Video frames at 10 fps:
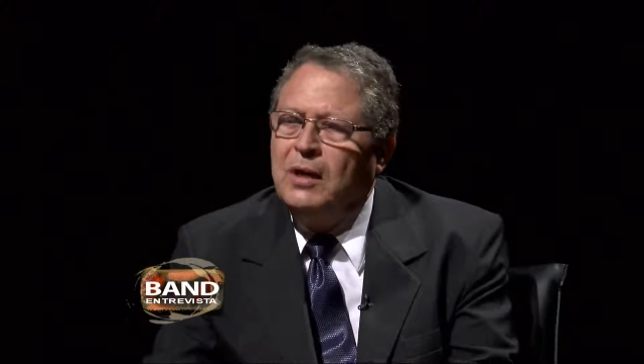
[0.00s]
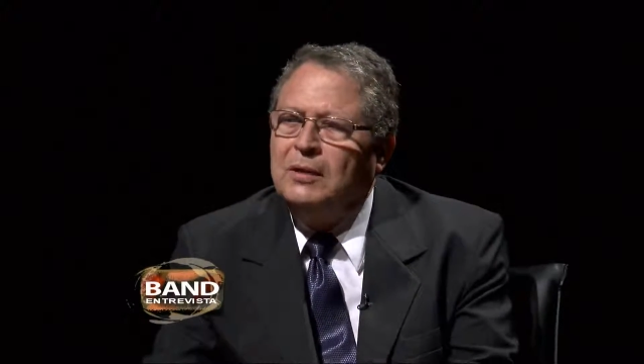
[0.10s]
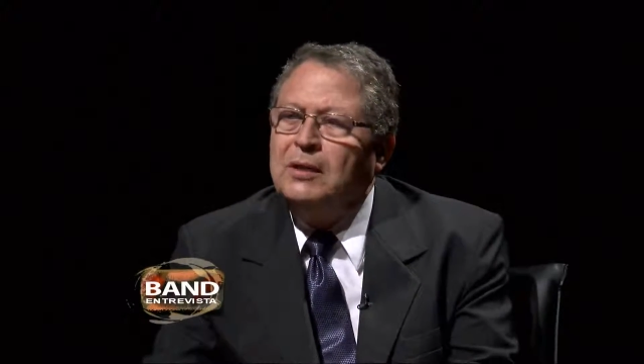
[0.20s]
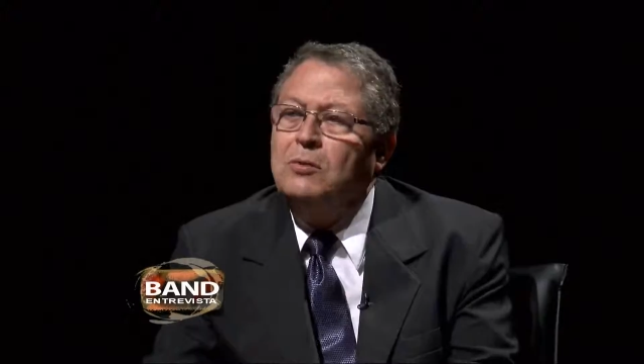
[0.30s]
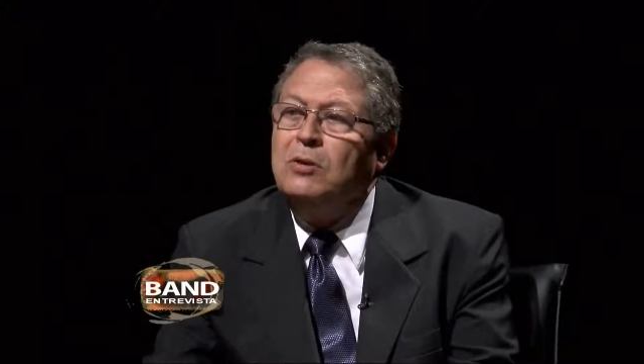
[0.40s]

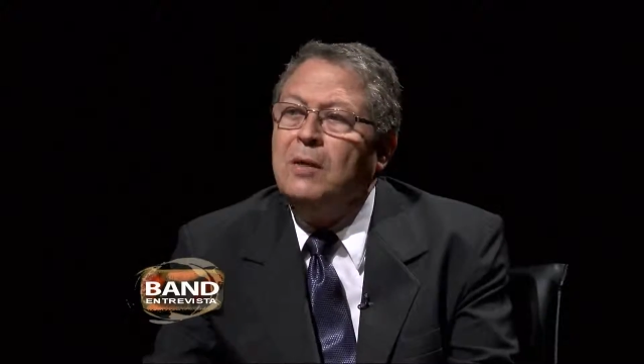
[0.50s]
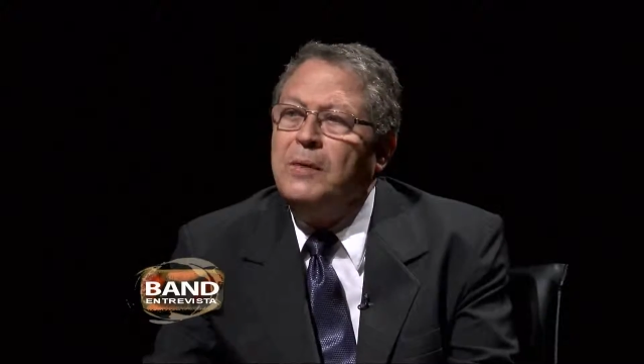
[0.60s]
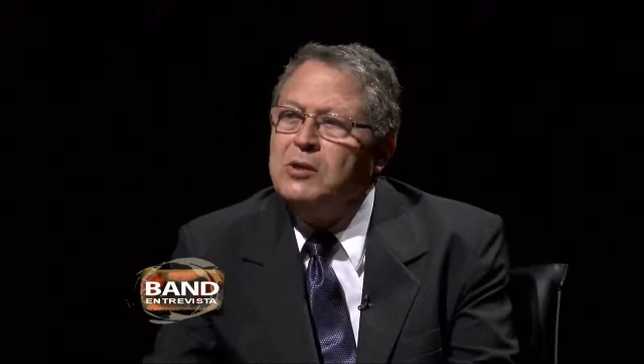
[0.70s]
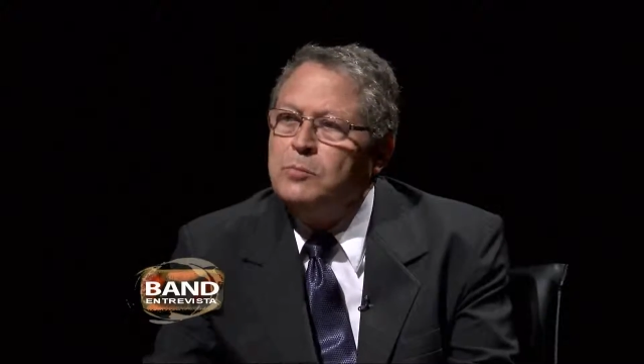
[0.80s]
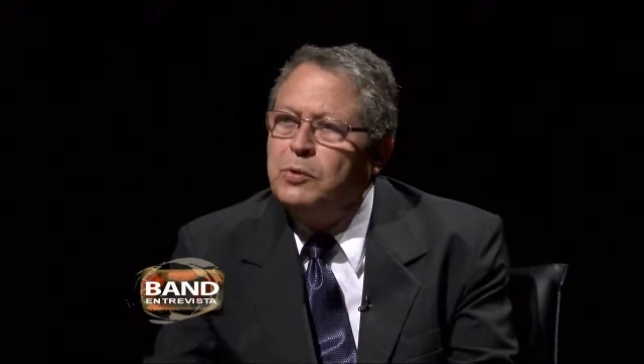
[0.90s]
naquilo que é
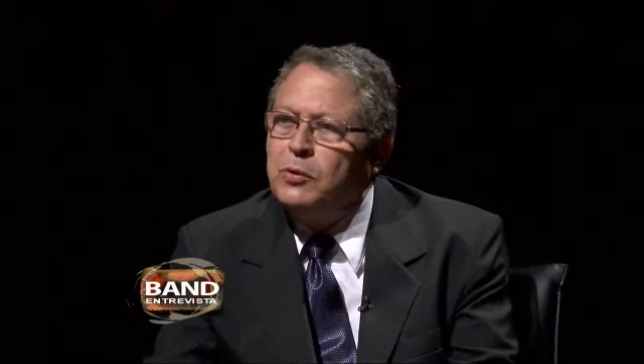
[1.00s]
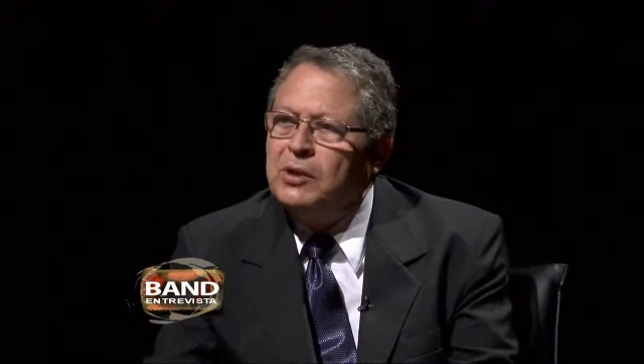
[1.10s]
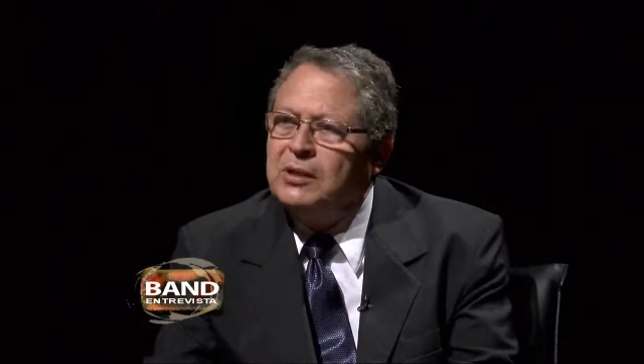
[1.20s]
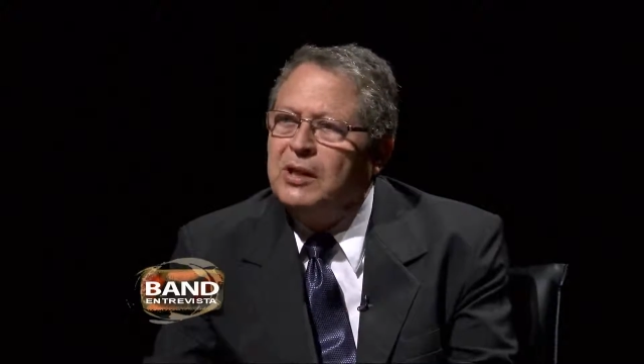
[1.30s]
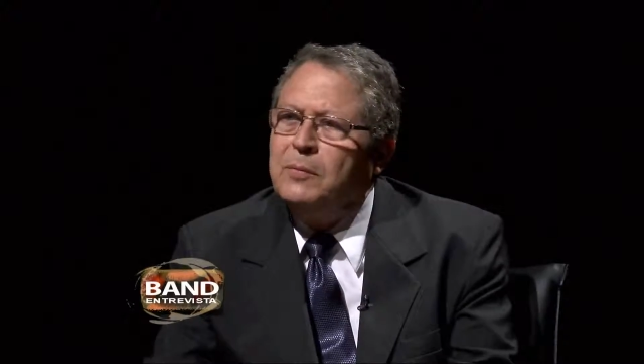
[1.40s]
mais
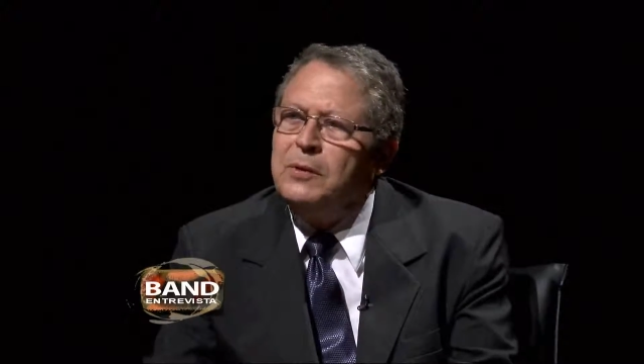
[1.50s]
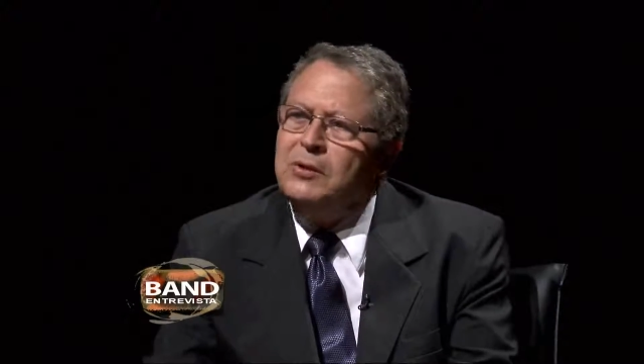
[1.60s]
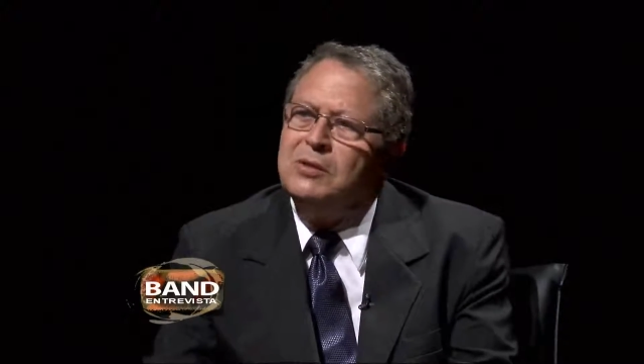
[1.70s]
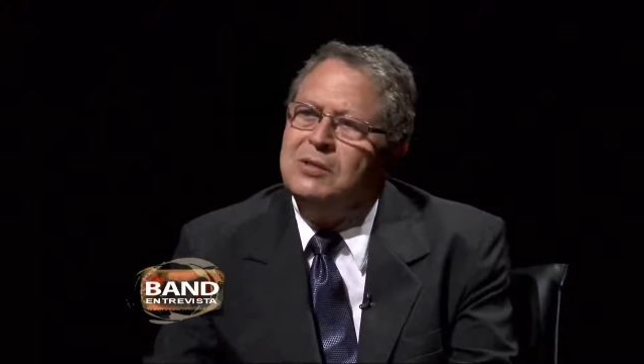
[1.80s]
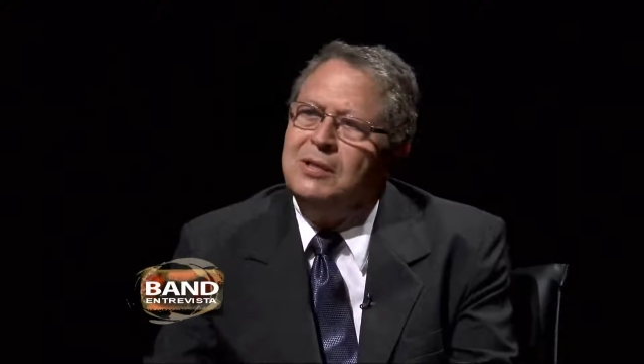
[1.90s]
prioritário para a
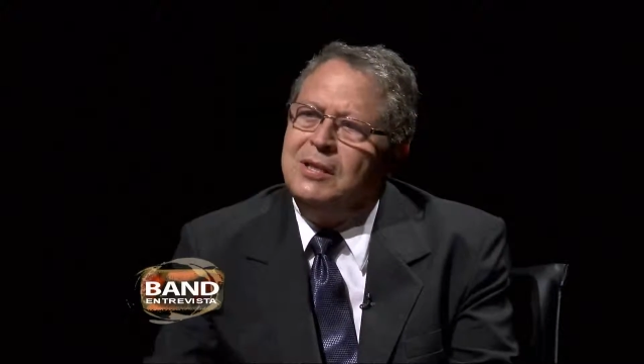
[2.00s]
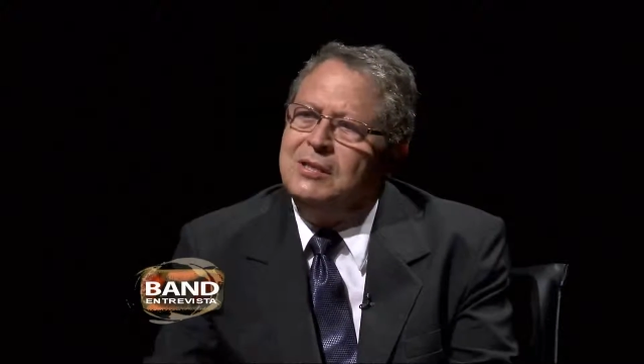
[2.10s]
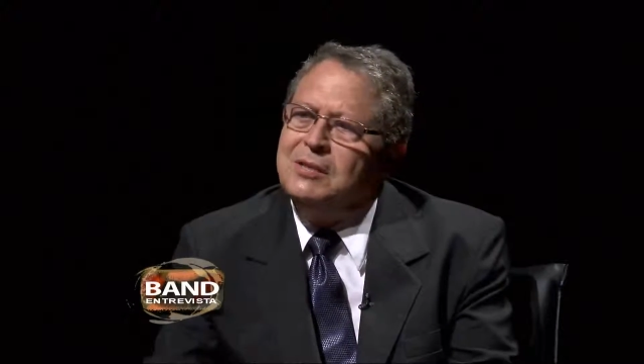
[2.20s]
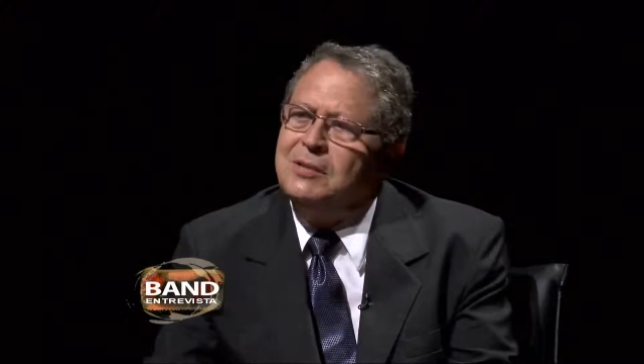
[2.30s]
nossa cidade.